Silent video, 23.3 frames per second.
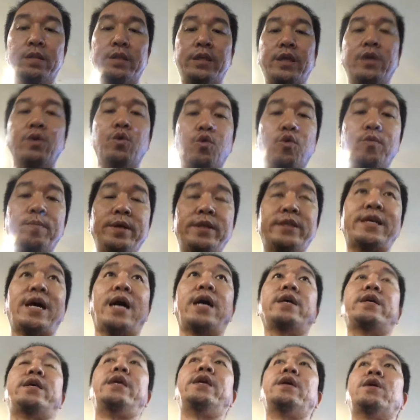ที่อู่มี
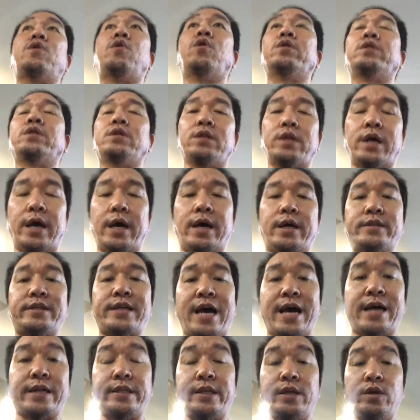ช่างกี่คน
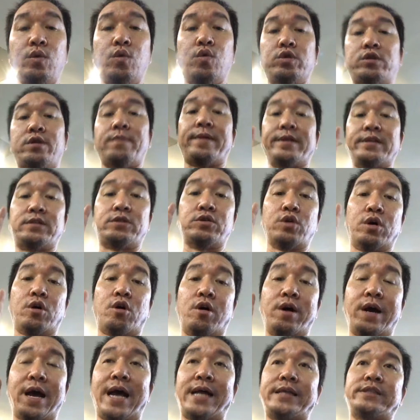ช่างที่อู่ที่เป็นส่วนข
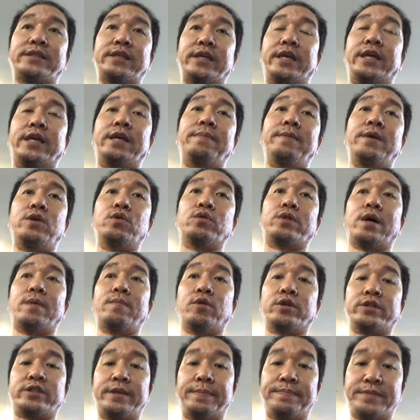องงานสีมีอยู่ทั้ง
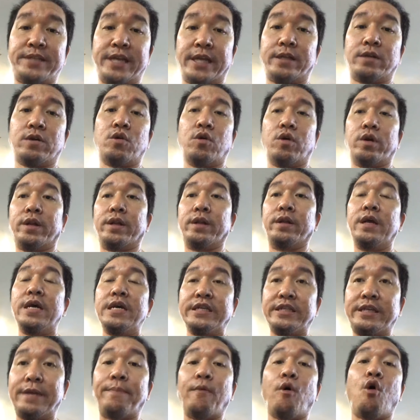หมด 17 คน
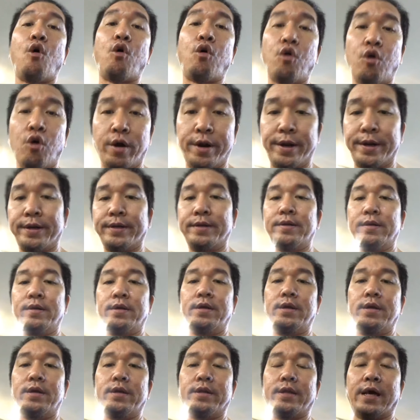16 คน
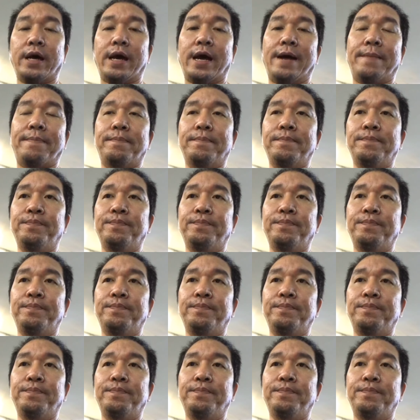นะครับ